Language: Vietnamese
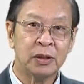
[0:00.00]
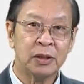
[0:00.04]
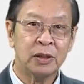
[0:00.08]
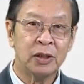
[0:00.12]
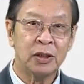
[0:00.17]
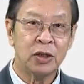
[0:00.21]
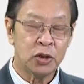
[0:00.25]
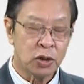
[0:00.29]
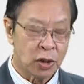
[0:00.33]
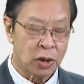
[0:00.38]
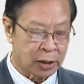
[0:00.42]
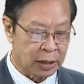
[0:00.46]

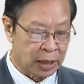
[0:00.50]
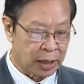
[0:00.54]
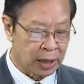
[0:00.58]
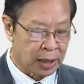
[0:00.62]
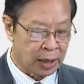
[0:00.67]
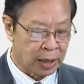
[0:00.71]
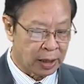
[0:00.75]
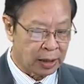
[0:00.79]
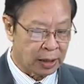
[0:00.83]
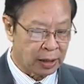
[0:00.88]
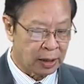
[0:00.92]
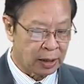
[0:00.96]
Nhưng do tình
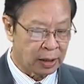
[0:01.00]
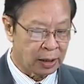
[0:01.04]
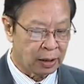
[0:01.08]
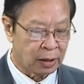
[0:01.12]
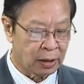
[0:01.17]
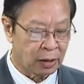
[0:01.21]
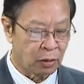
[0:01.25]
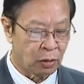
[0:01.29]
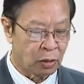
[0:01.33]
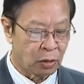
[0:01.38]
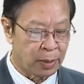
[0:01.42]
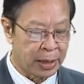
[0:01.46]
hình
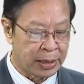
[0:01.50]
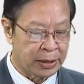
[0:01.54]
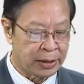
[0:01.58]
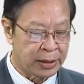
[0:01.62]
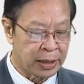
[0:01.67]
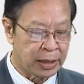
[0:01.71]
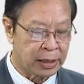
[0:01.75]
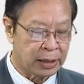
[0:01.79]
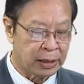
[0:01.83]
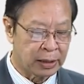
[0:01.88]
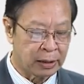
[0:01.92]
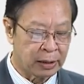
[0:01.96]
của bệnh
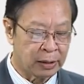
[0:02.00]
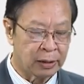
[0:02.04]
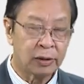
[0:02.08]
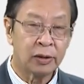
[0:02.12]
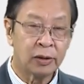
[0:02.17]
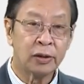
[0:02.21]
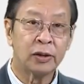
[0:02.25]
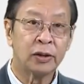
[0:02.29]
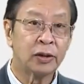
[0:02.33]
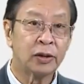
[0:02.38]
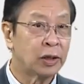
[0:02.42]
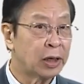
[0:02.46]
dịch
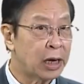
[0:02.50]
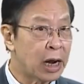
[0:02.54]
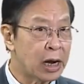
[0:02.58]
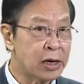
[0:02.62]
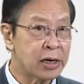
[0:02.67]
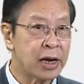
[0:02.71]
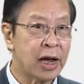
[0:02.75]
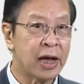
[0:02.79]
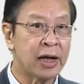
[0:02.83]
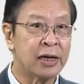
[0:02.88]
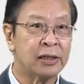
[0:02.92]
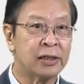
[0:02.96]
căng
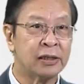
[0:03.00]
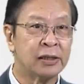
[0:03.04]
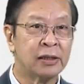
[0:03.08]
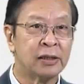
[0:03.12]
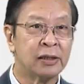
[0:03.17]
thẳng